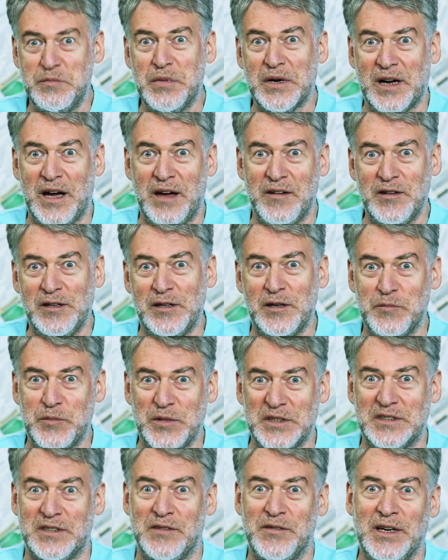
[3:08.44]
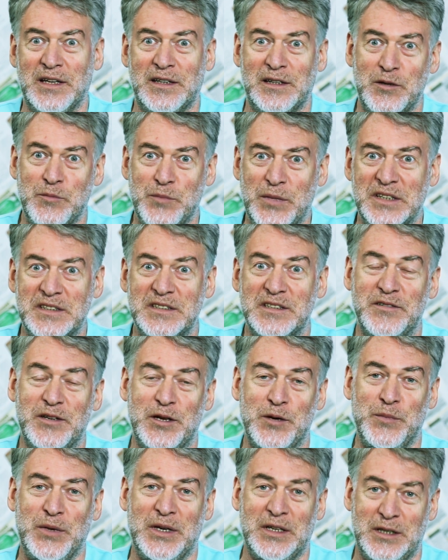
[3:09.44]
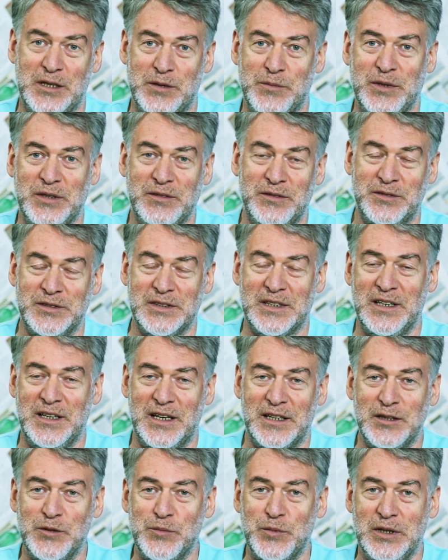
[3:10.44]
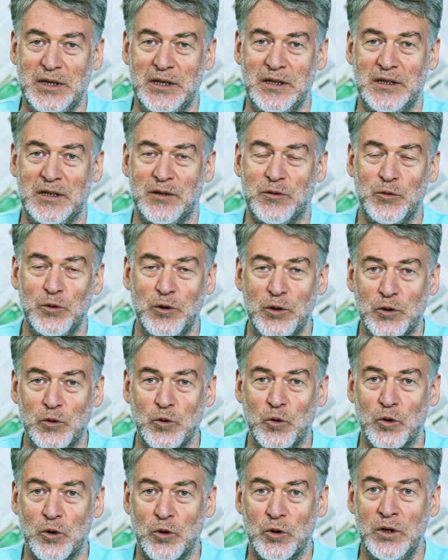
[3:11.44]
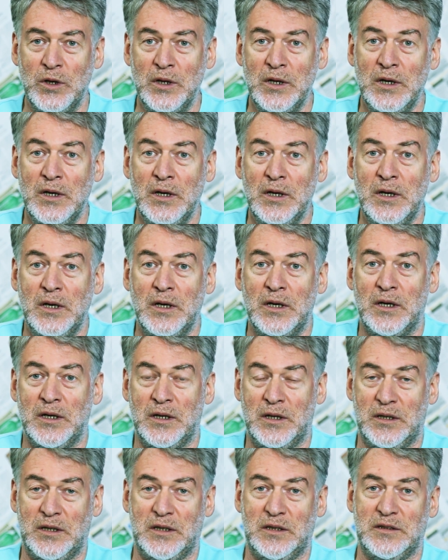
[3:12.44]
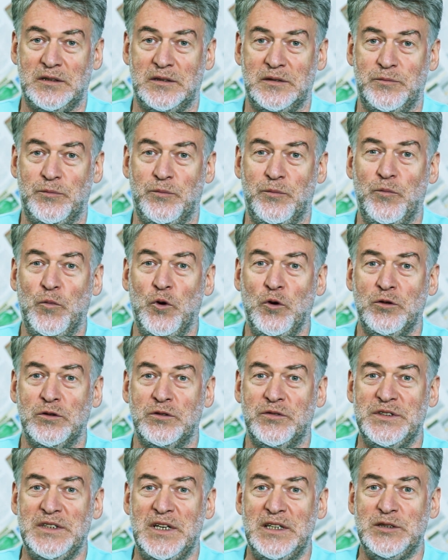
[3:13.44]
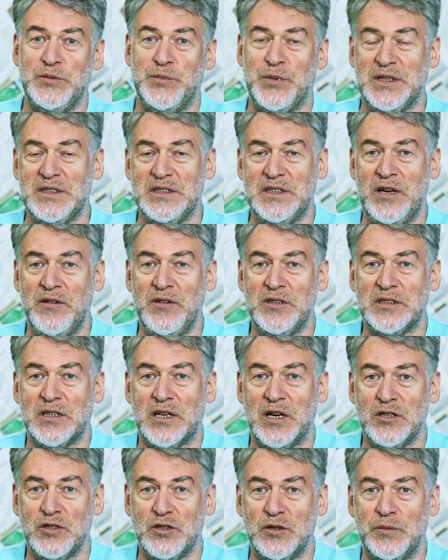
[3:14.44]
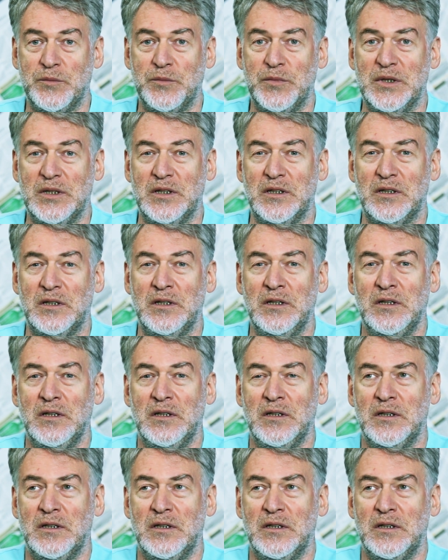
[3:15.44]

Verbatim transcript: правильными, светлыми и современными взглядами на культуру. Э, могут взять и поставить, скажем,